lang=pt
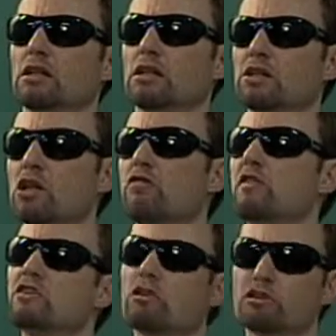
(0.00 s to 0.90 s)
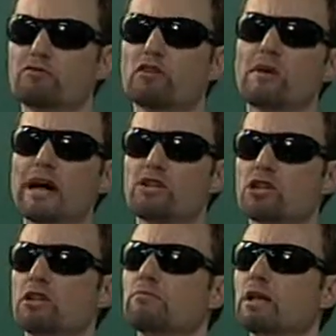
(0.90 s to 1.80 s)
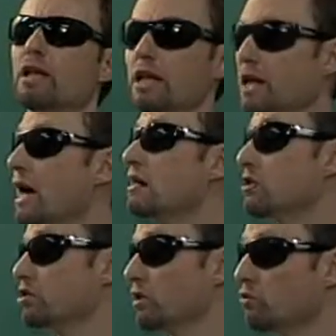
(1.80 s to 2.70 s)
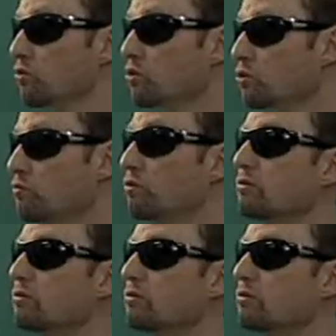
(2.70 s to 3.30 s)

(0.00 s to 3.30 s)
então eu faço aula de informática. Lá a gente tem um grupo